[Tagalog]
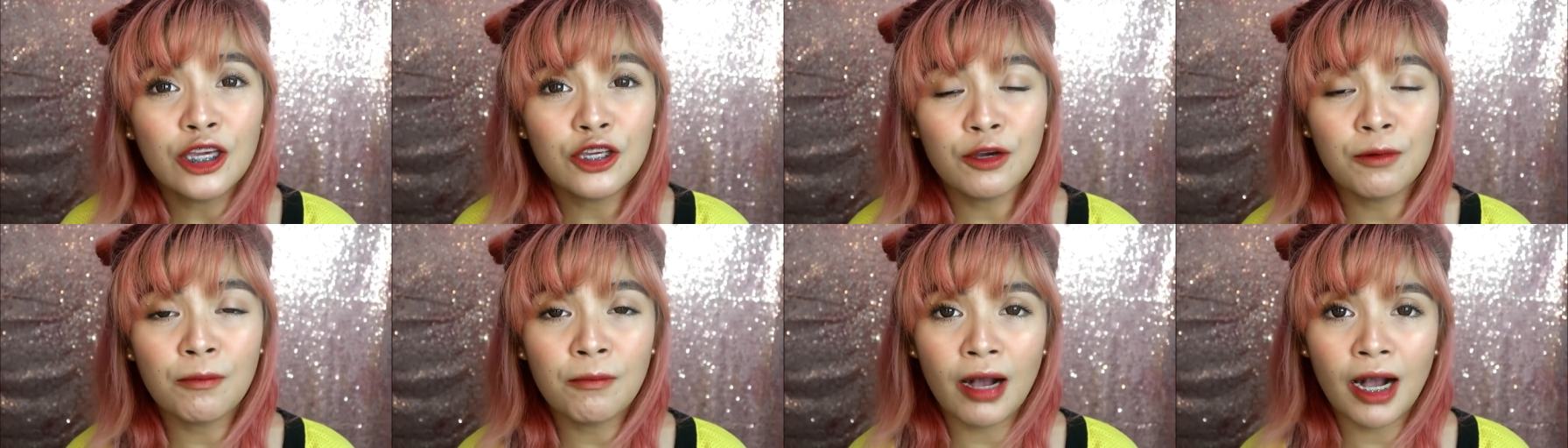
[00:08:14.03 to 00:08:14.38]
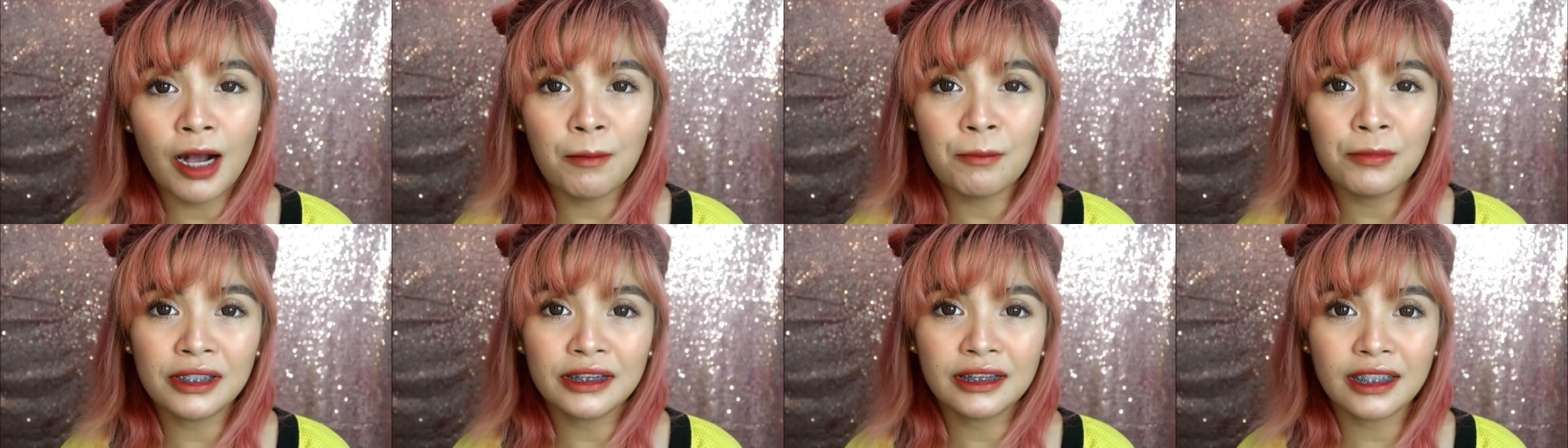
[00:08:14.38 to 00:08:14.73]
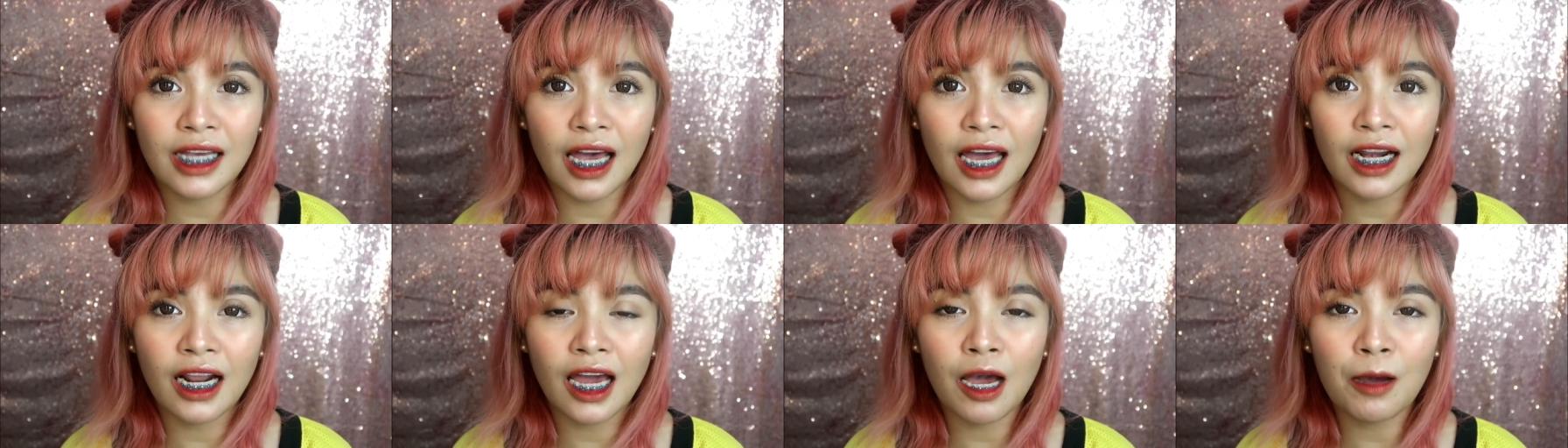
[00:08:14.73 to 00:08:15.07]
yung mga
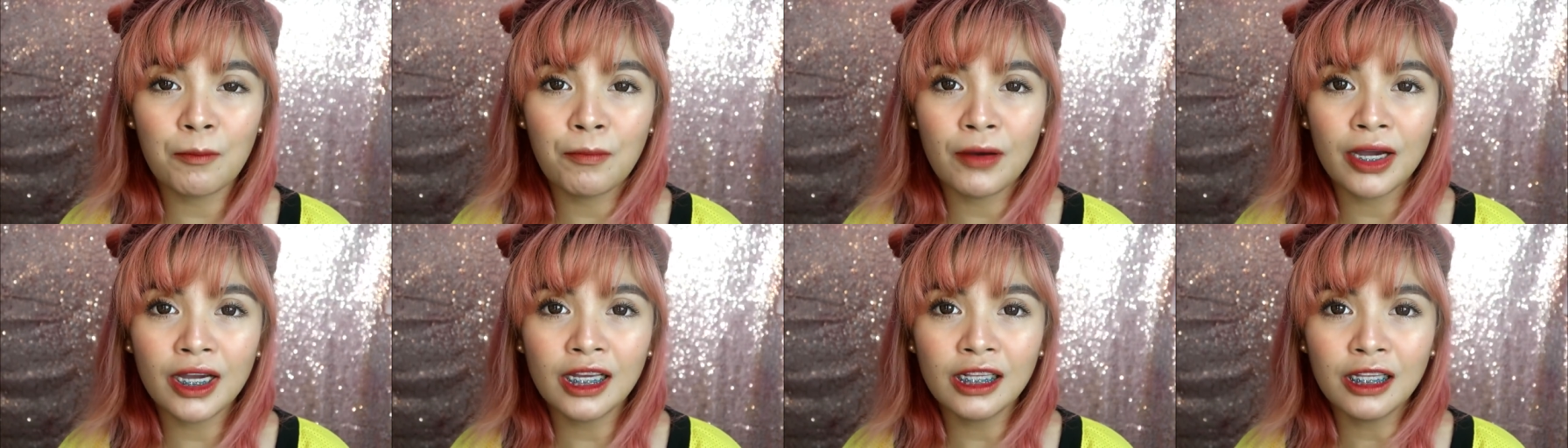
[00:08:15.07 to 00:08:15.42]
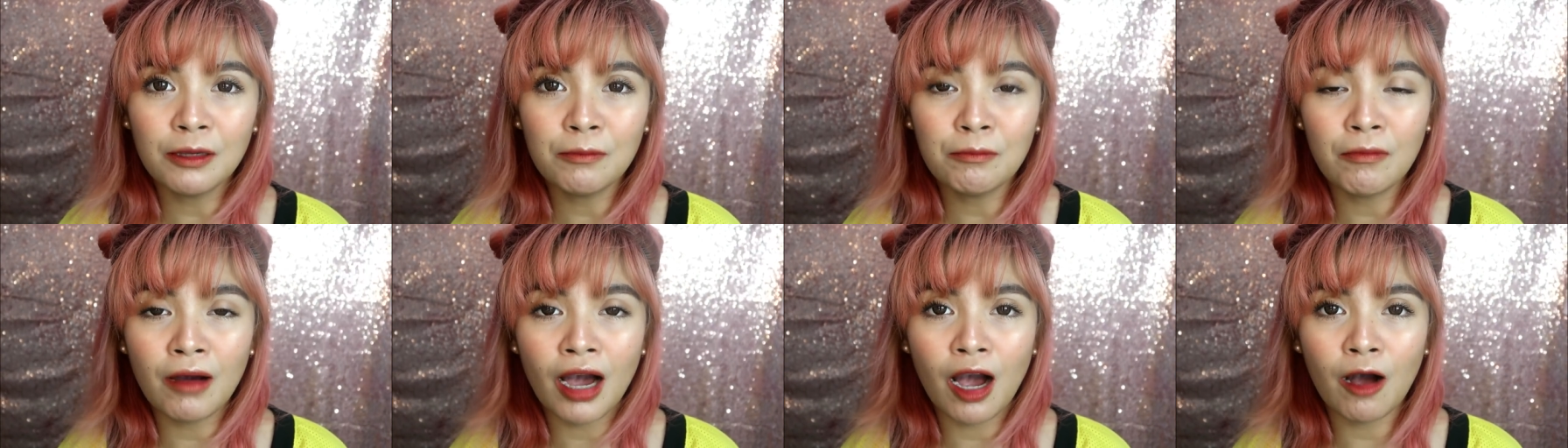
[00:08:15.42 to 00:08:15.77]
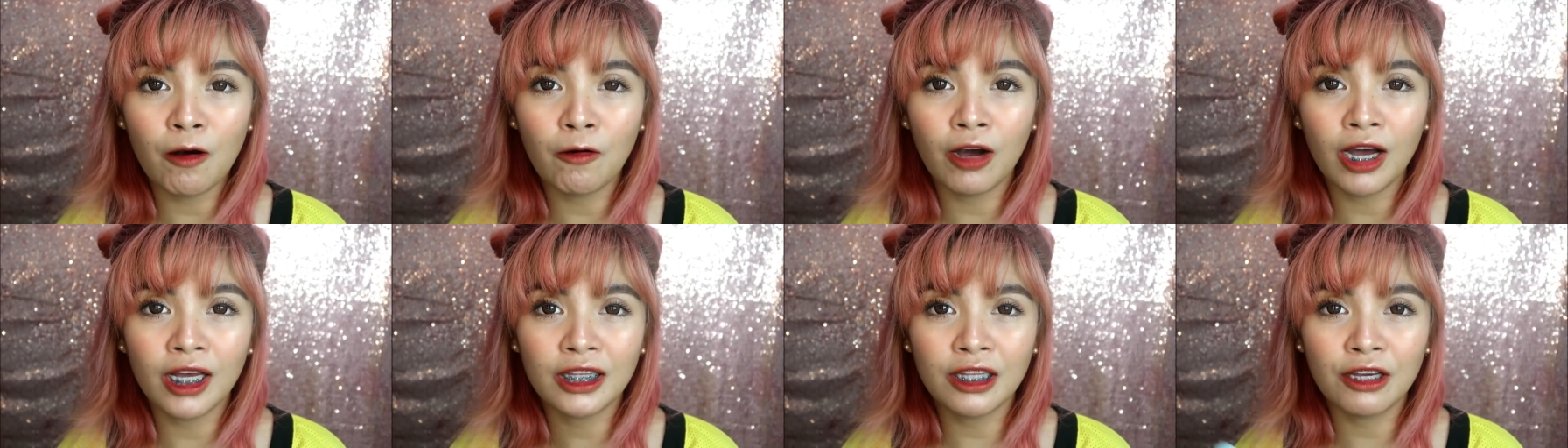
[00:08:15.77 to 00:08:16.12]
mascara kapag
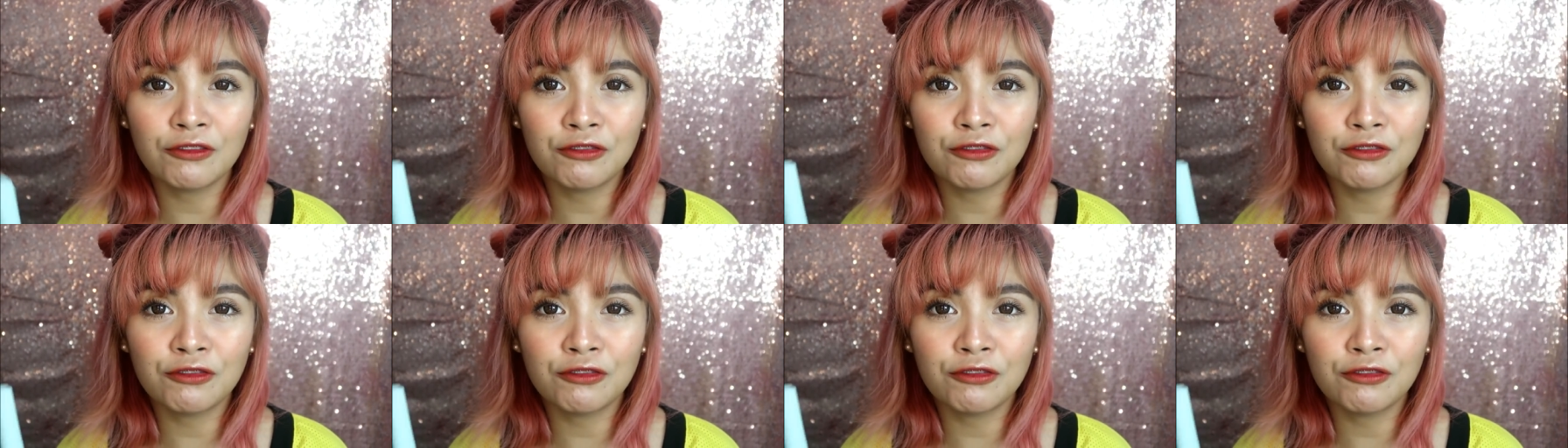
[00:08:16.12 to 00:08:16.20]
alimbawa,